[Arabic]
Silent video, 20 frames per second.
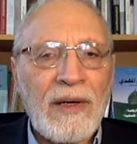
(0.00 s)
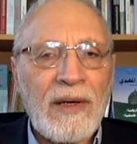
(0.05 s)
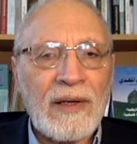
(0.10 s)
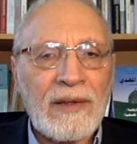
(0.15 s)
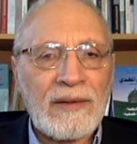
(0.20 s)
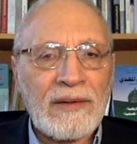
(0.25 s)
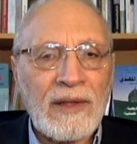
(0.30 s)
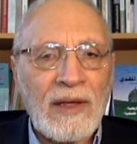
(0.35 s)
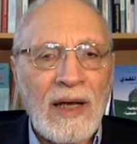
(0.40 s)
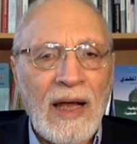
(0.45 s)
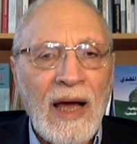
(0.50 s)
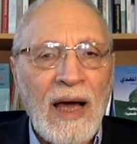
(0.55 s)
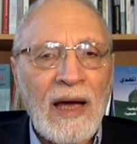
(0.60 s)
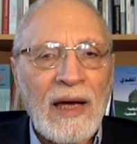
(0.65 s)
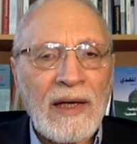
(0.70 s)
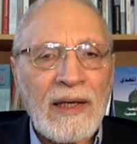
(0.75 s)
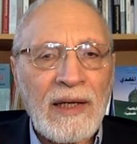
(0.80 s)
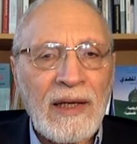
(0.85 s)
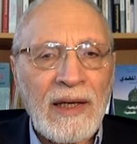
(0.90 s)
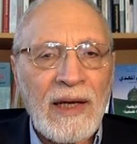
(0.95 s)

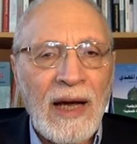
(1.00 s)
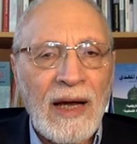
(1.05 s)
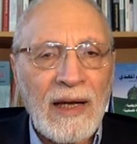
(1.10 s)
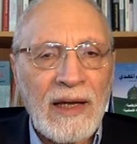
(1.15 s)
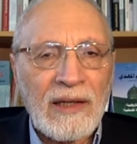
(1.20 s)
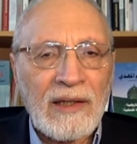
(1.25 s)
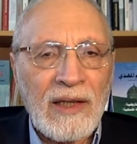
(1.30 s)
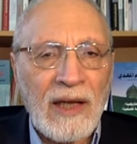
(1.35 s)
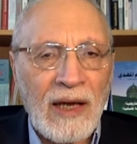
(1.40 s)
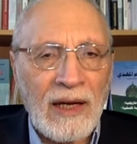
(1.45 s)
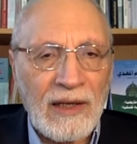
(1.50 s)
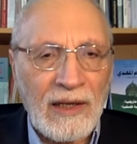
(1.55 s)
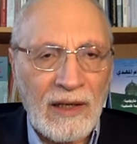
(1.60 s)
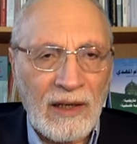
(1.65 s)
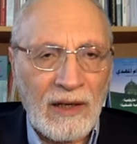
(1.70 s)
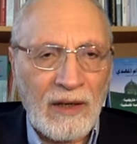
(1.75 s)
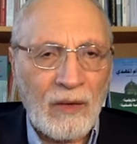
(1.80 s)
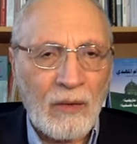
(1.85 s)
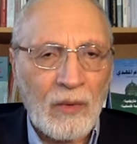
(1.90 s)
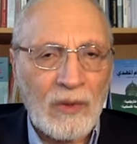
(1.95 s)
اطلاعي على
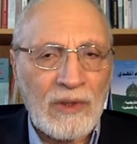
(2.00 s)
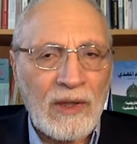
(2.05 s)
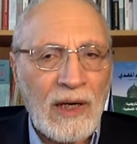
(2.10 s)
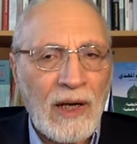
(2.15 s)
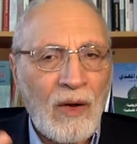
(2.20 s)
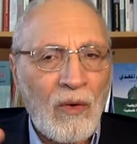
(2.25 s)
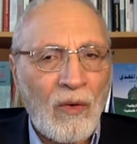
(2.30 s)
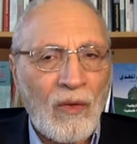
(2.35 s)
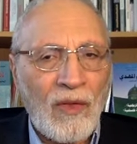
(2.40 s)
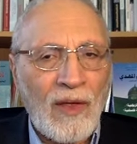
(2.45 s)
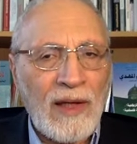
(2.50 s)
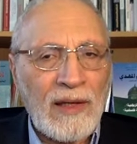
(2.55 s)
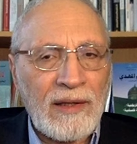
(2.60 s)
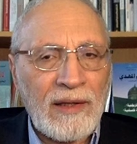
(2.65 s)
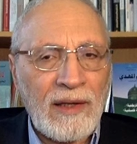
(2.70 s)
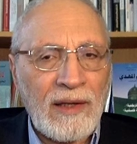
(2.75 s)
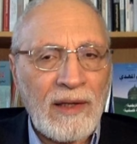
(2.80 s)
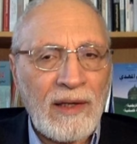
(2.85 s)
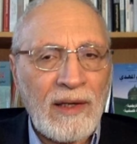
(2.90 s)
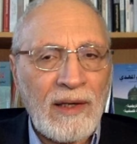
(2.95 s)
التاريخ
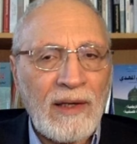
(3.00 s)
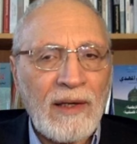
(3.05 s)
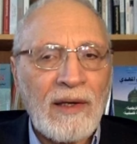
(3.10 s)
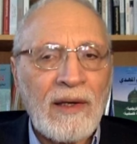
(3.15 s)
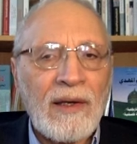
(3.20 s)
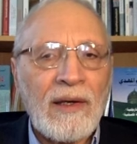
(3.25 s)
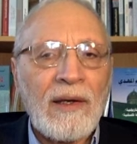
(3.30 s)
وتناقضاته